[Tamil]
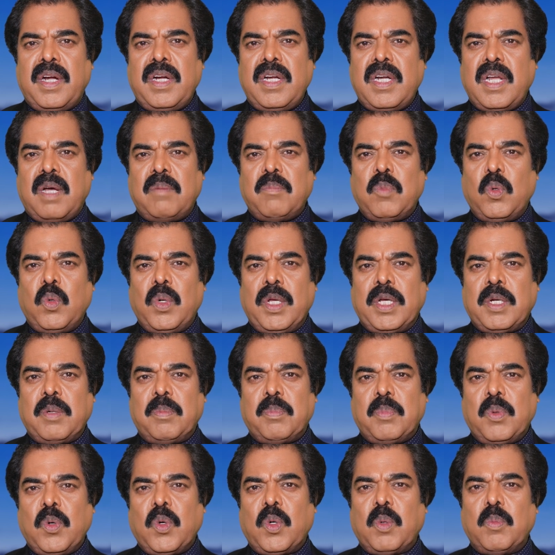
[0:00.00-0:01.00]
இரண்டாம்
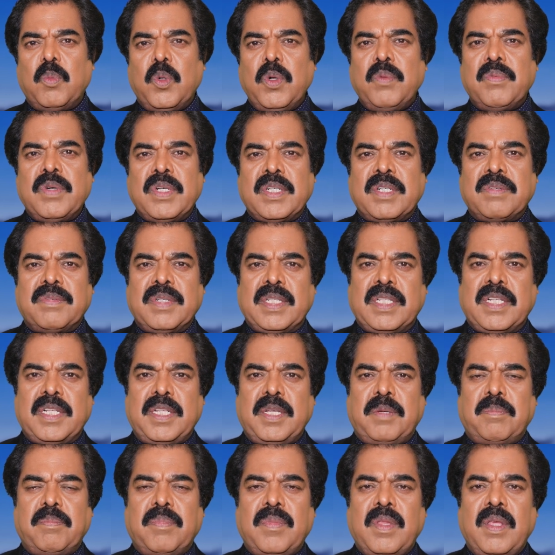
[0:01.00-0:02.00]
உலகப் போர் முடிவுக்கு
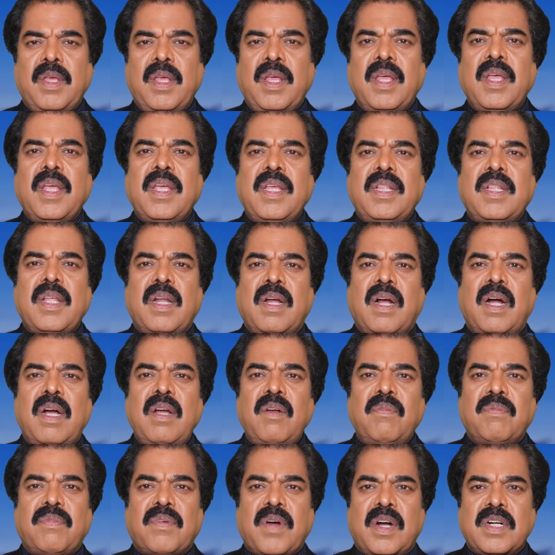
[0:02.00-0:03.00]
வந்தது இந்த
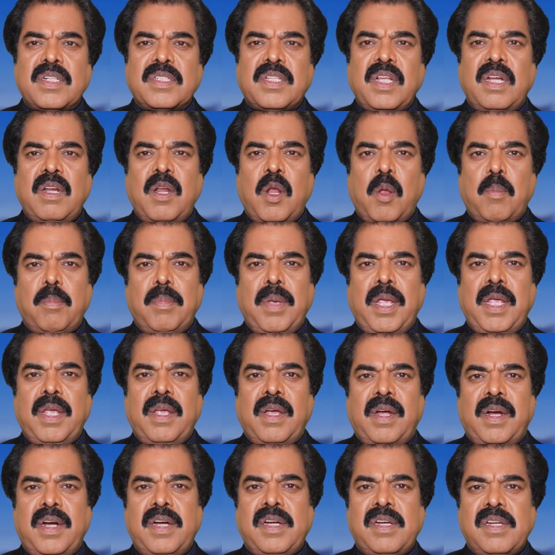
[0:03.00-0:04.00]
நாள் பிரான்சில் மே
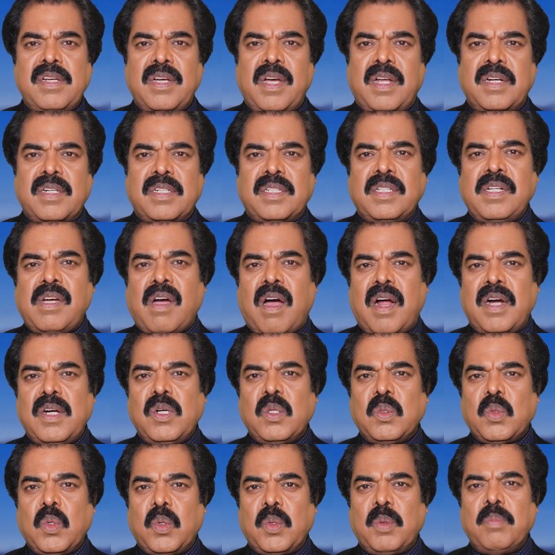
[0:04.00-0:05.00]
எட்டு அன்று
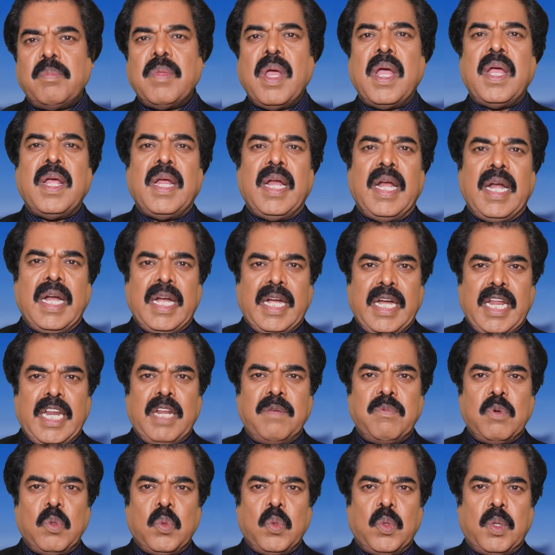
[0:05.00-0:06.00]
ஆண்டுதோறும்
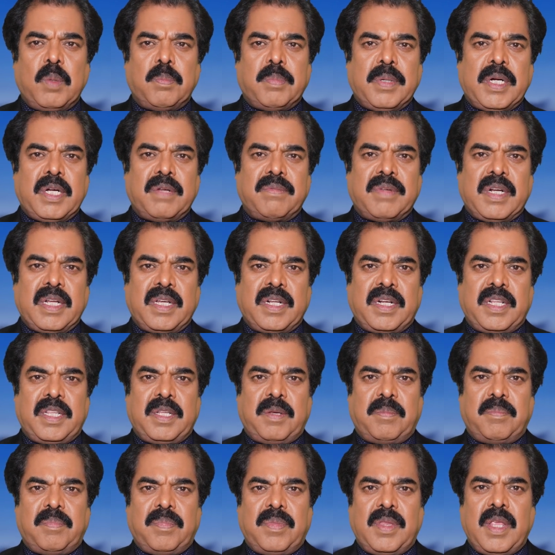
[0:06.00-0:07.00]
நினைவு கூறப்பட்டு
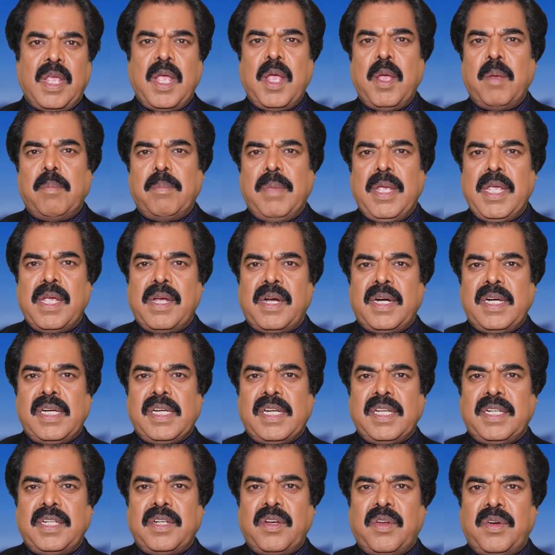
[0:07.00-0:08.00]
வருகிறது மே
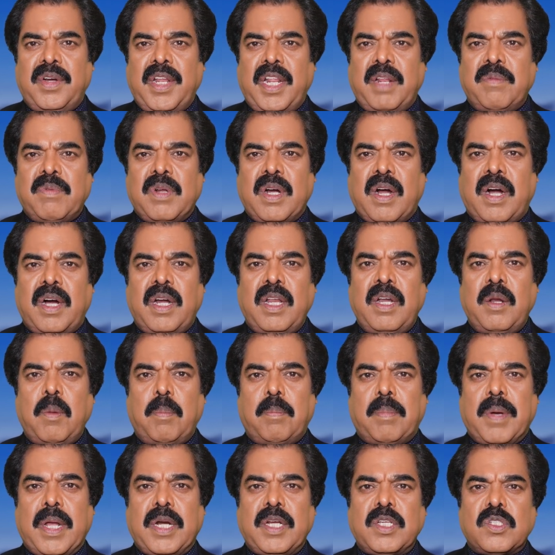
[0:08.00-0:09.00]
எட்டு நினைவு நாளில்
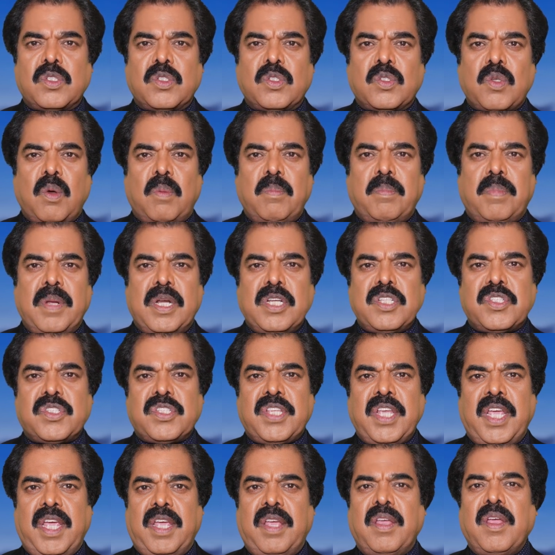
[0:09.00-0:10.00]
பரிஸ்
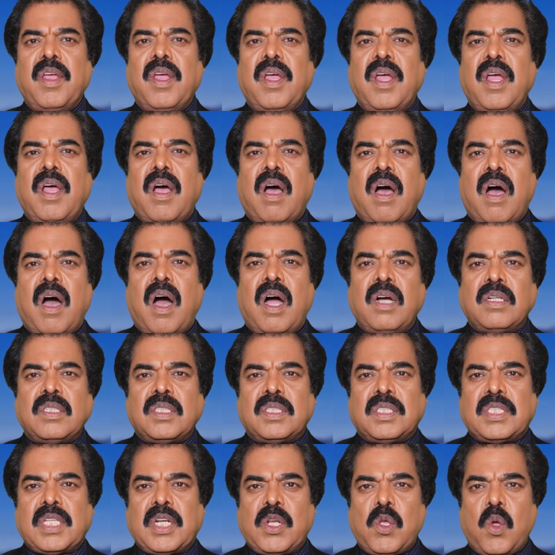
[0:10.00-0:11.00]
சோம்பெலிசே ஆக்
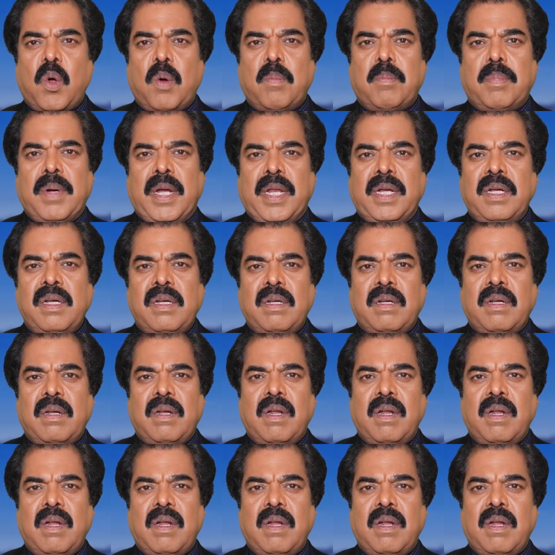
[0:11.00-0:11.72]
த்ரியோம்பிளில்